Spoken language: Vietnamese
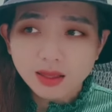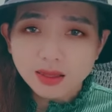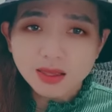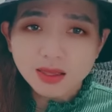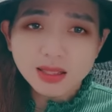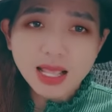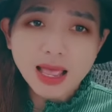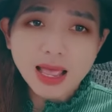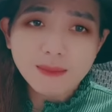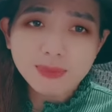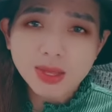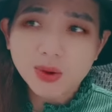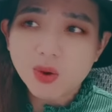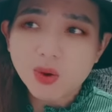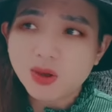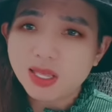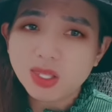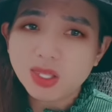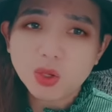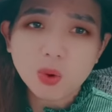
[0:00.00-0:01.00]
chứ làm gì
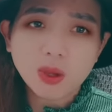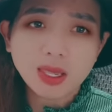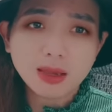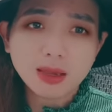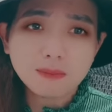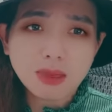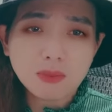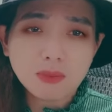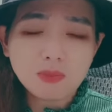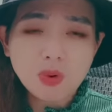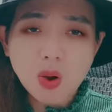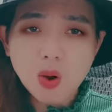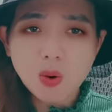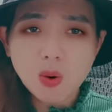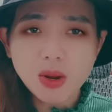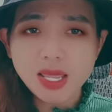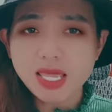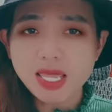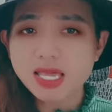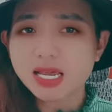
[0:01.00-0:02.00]
có cái chuyện mà
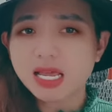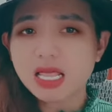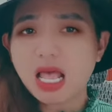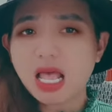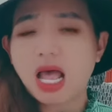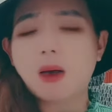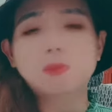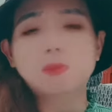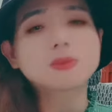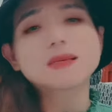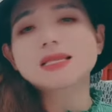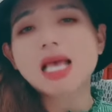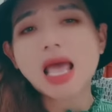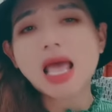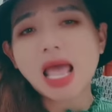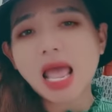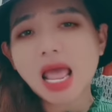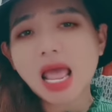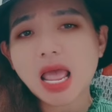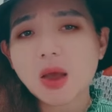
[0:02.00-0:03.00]
vô ý cái là không
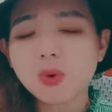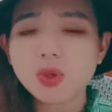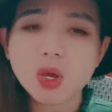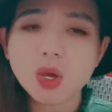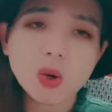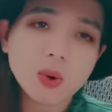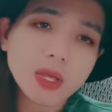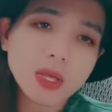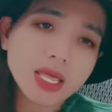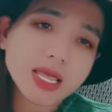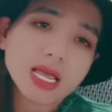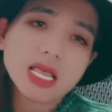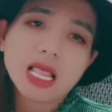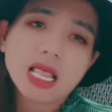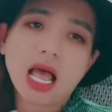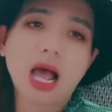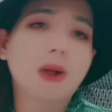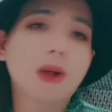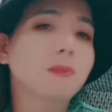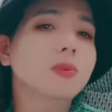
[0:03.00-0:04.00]
sao vô ý cái
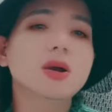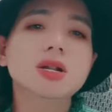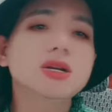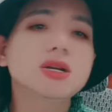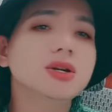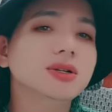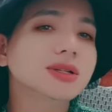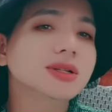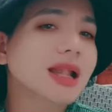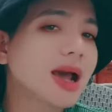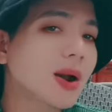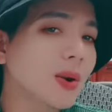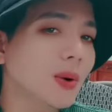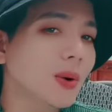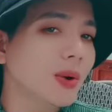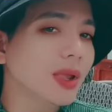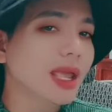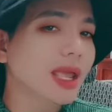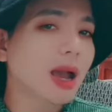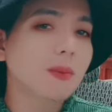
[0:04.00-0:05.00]
là không có được
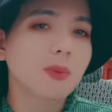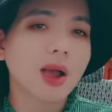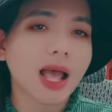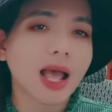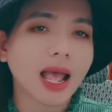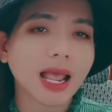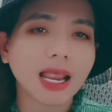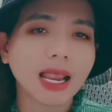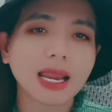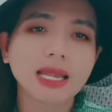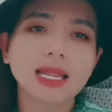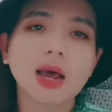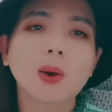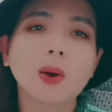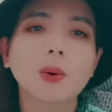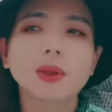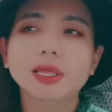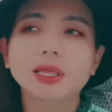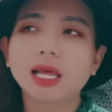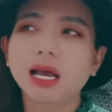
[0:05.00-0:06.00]
nói không có ai
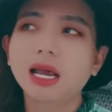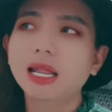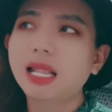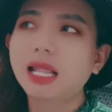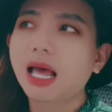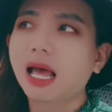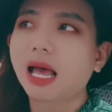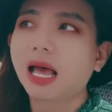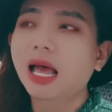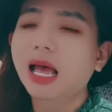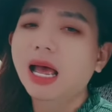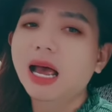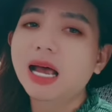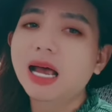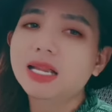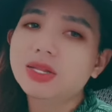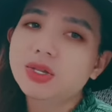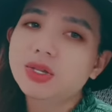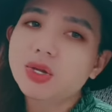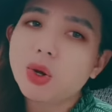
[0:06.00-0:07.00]
nói tới là
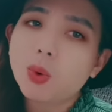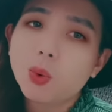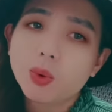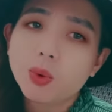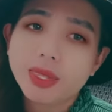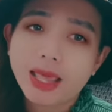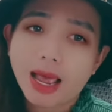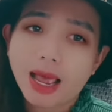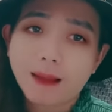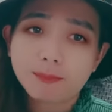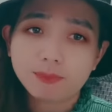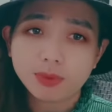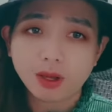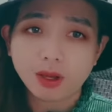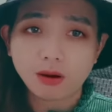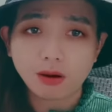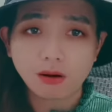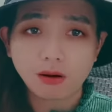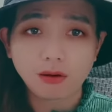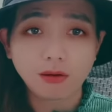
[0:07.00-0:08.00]
à, trù dập
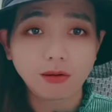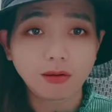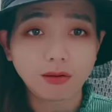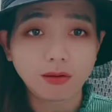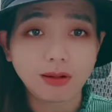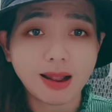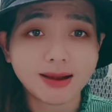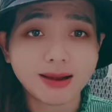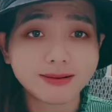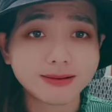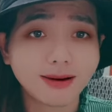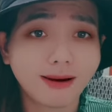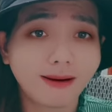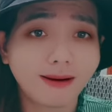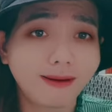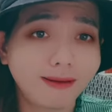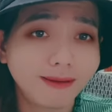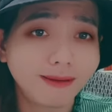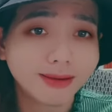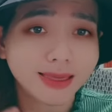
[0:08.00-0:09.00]
trời ơi là trời
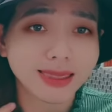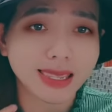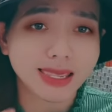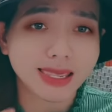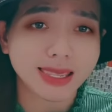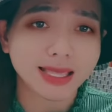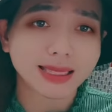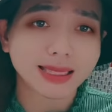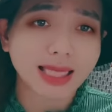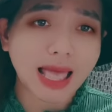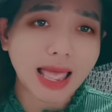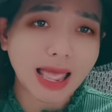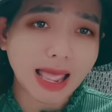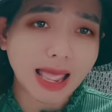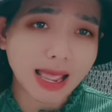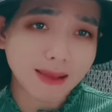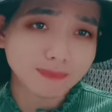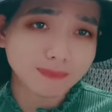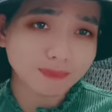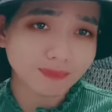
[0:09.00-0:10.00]
cái gì vậy
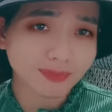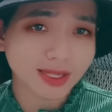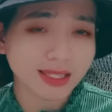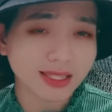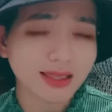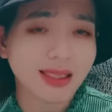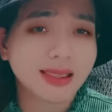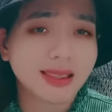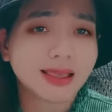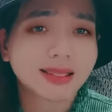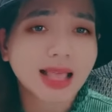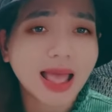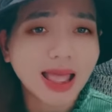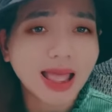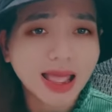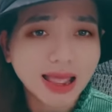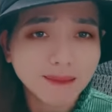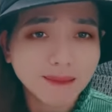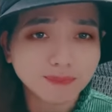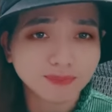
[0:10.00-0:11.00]
tám cái gì vậy
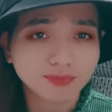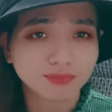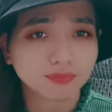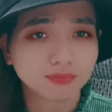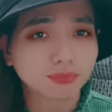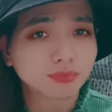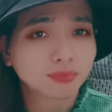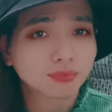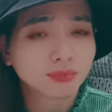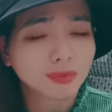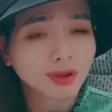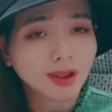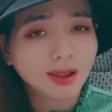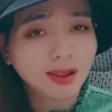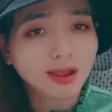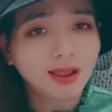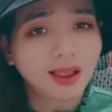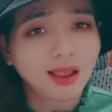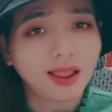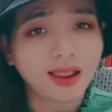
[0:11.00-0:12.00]
tám
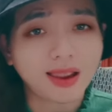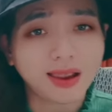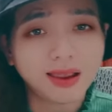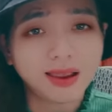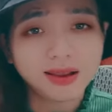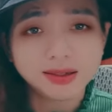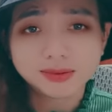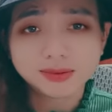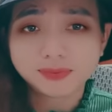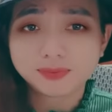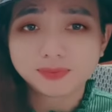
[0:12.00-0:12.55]
hả